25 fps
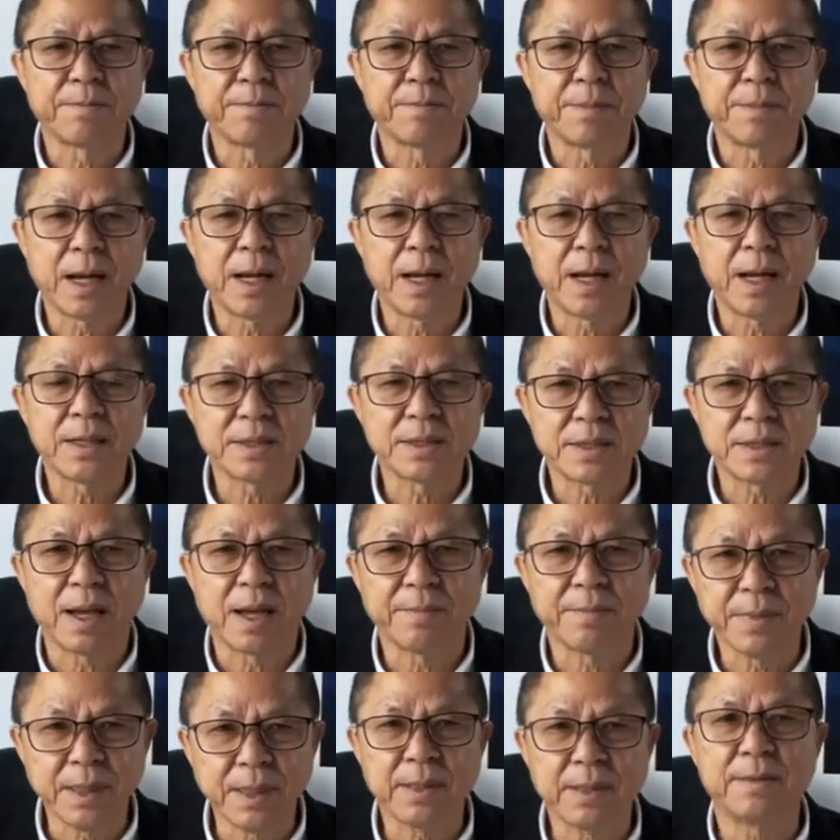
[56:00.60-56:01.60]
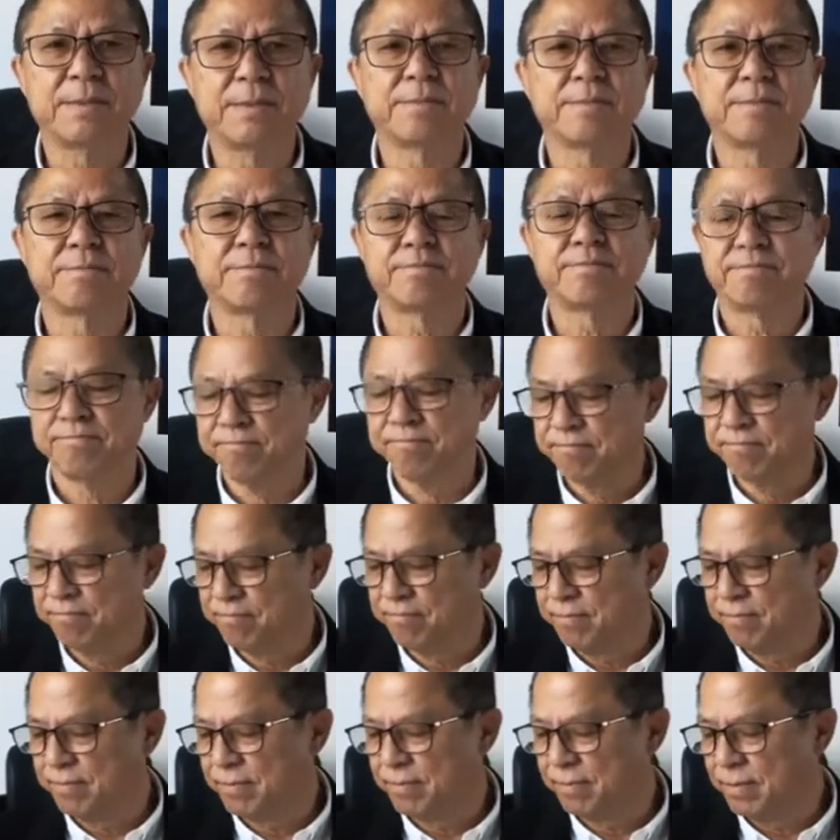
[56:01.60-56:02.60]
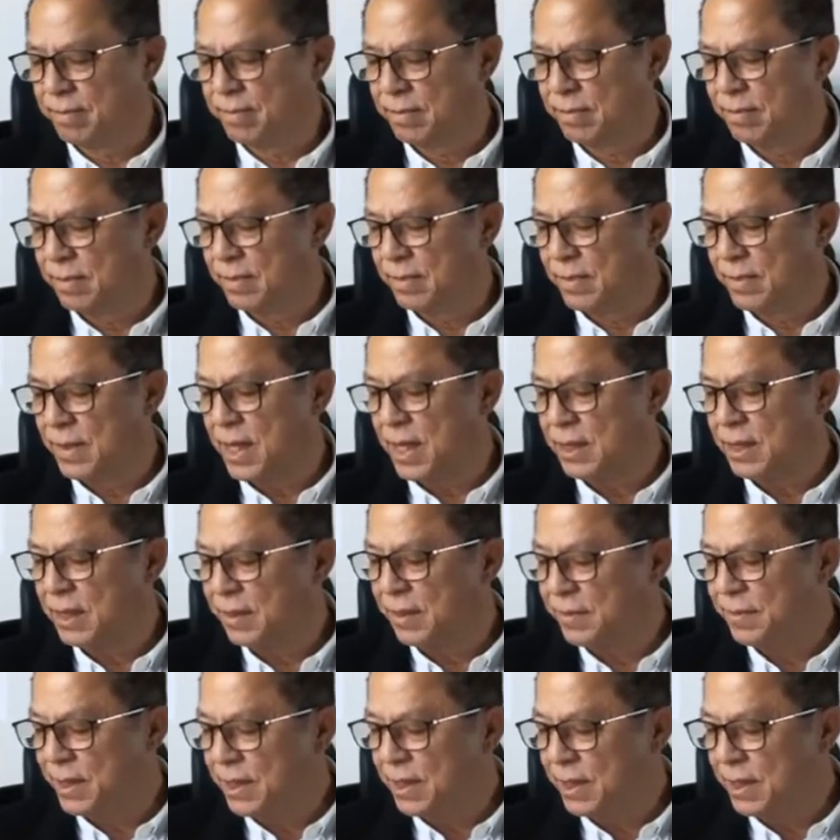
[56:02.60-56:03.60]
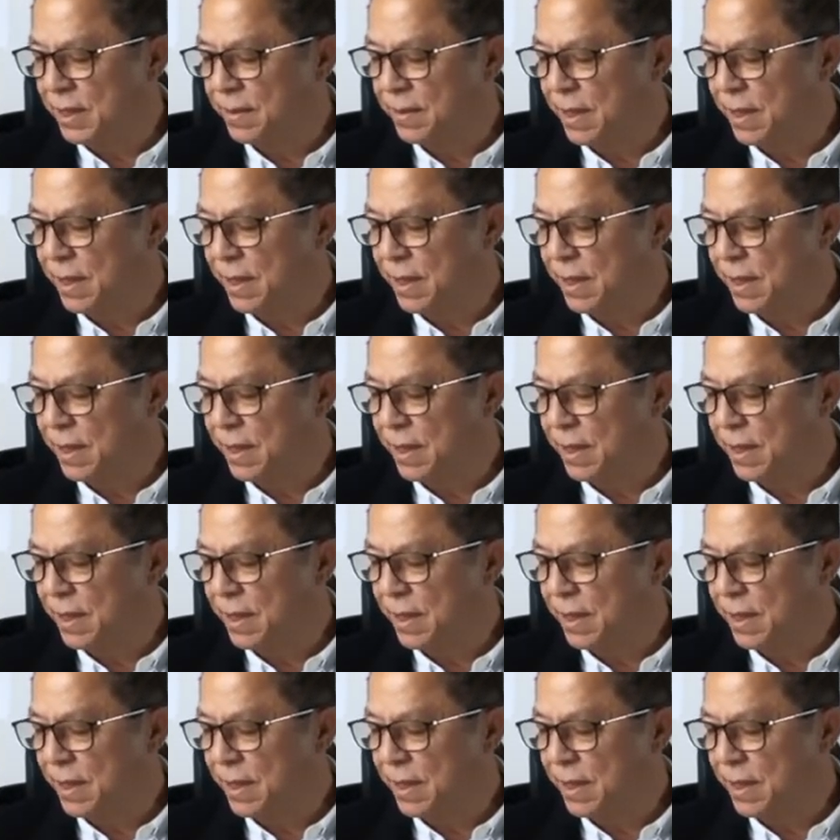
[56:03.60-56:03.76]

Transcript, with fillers: สภาเมื่อวานนี้เวลาก็มีไม่มากนะ